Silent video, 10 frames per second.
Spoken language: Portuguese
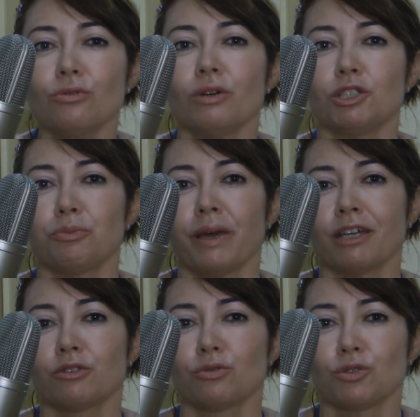o
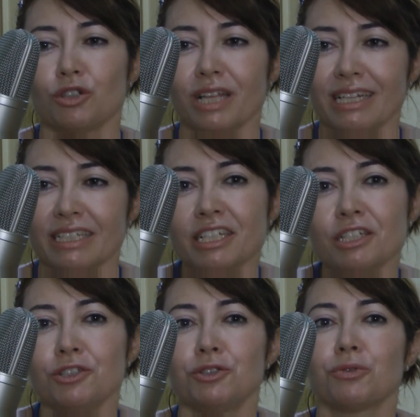aspecto
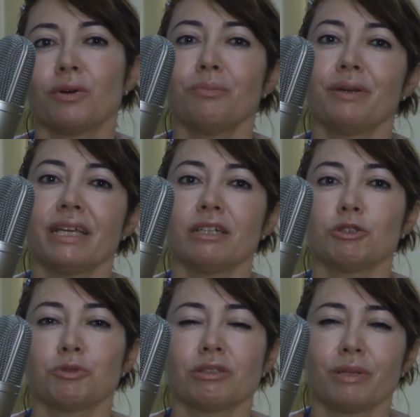jornalístico, ampliando
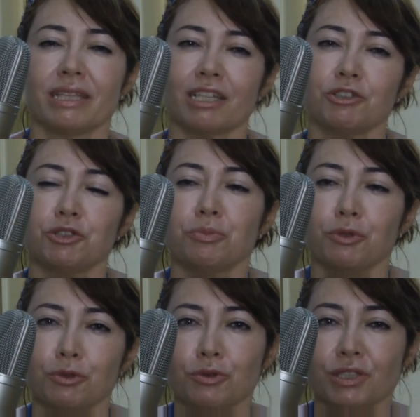as possibilidades de
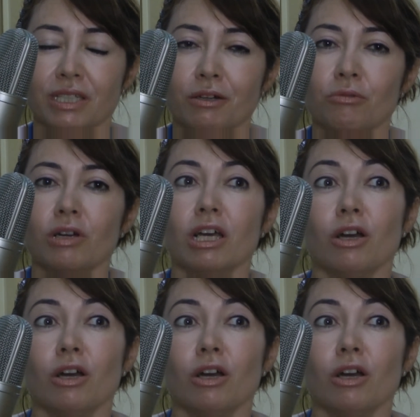produção,